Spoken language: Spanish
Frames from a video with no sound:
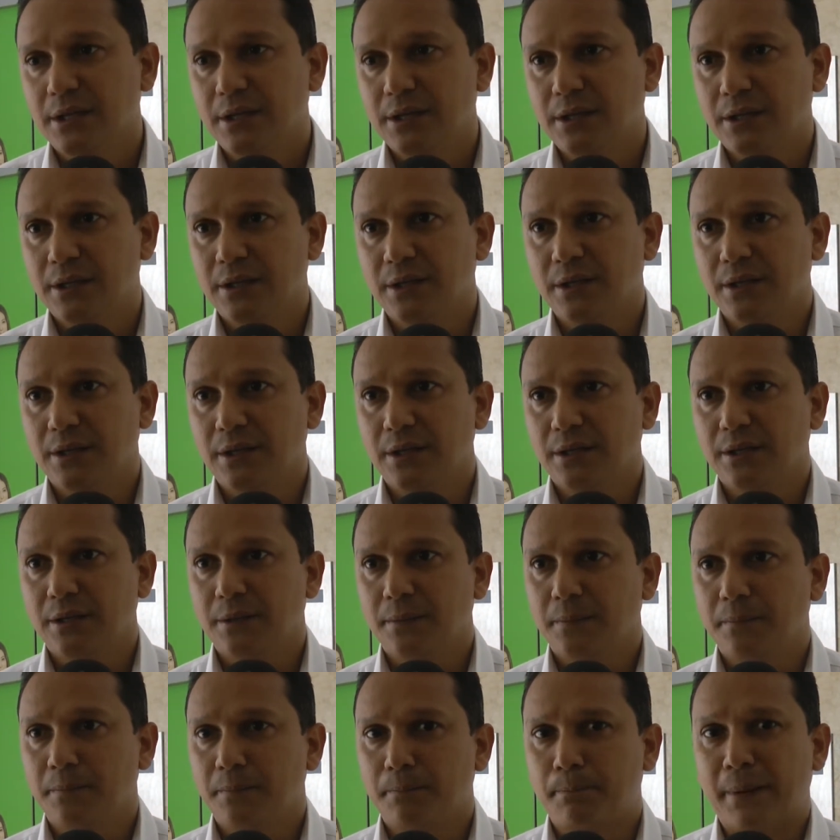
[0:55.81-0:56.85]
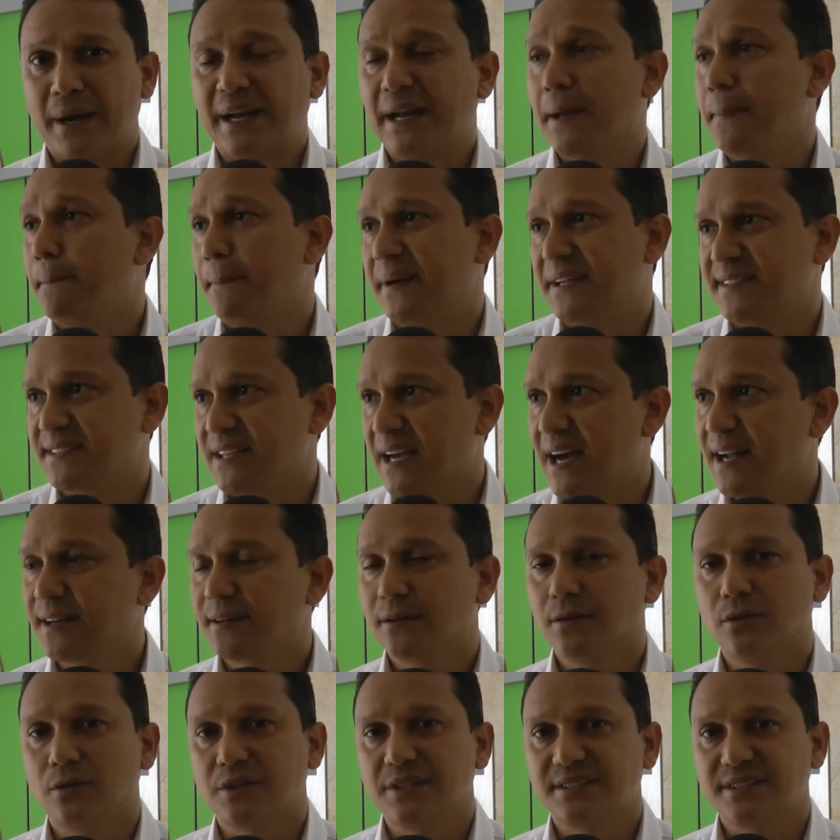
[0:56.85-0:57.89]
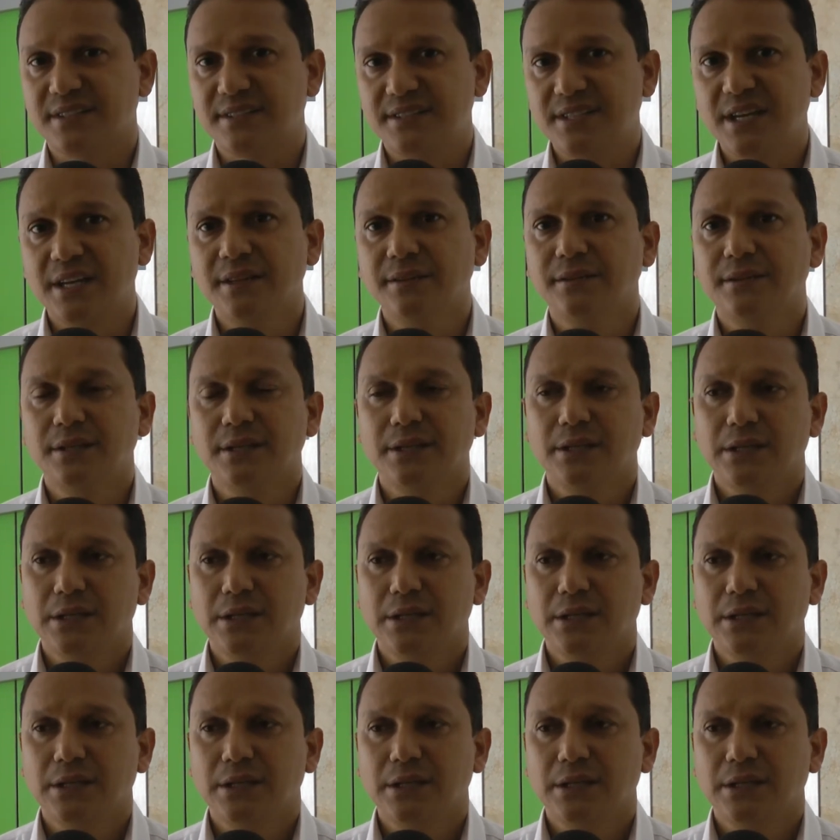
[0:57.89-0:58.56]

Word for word: Eh, para expresar lo que se siente.